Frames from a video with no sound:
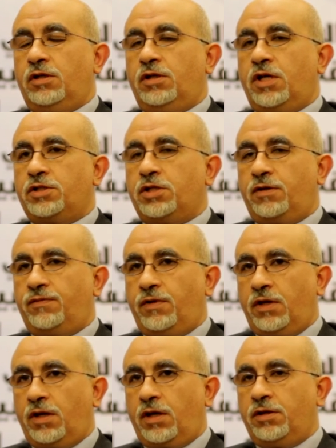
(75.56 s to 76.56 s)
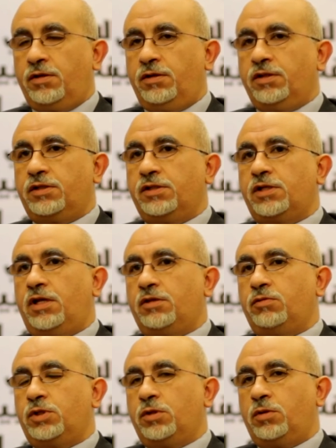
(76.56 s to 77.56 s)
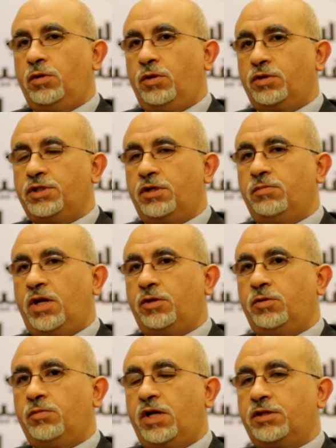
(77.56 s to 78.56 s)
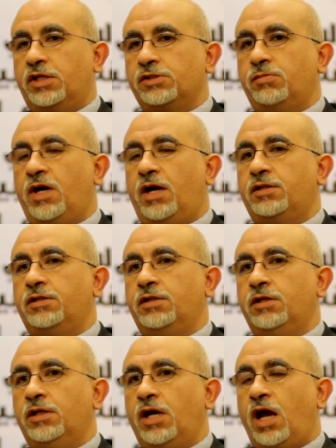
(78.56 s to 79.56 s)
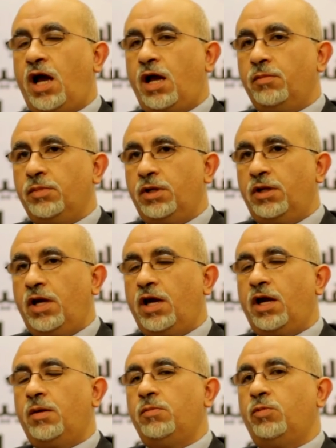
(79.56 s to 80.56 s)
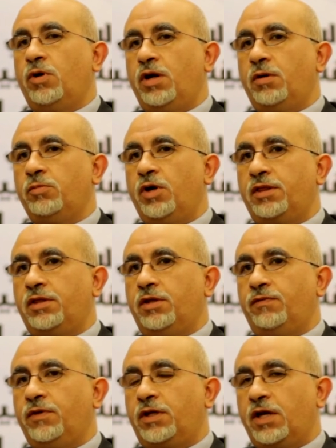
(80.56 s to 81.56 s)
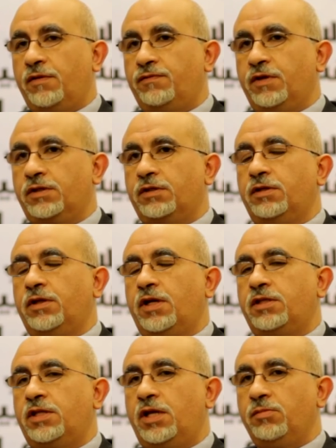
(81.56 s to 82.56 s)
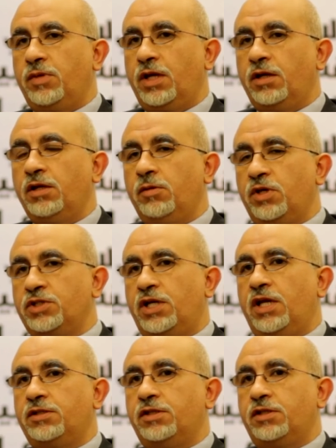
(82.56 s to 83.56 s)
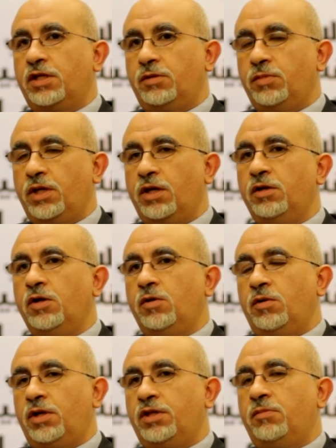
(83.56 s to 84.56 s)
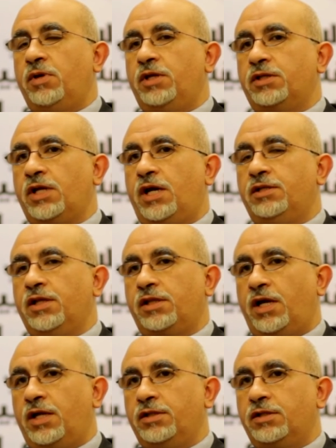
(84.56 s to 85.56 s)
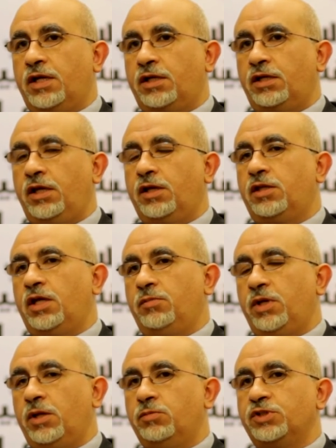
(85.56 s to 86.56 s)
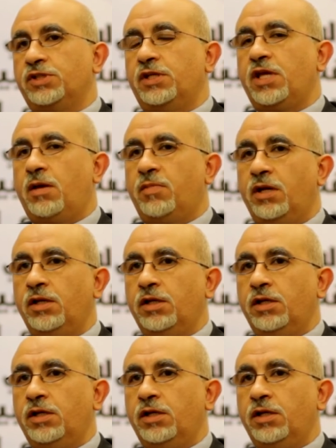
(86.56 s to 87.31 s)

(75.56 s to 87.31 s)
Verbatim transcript: لا شك فيه أن الاتصالات وتكنولوجيا المعلومات أصبحت عامل هام ومؤثر في كافة آه، التنمية مجالات التنمية عندما نتحدث عن تحقيق التنمية المستدامة